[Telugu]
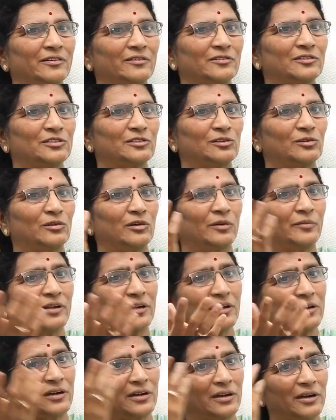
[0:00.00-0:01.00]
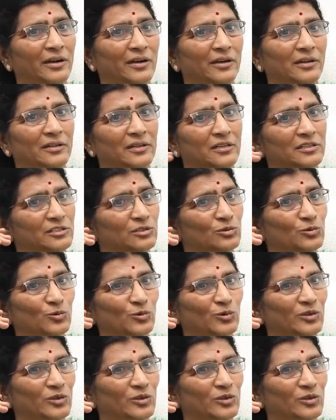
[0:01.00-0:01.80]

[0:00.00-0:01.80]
వ్యవస్థలో అమెరికా లాంటి దేశం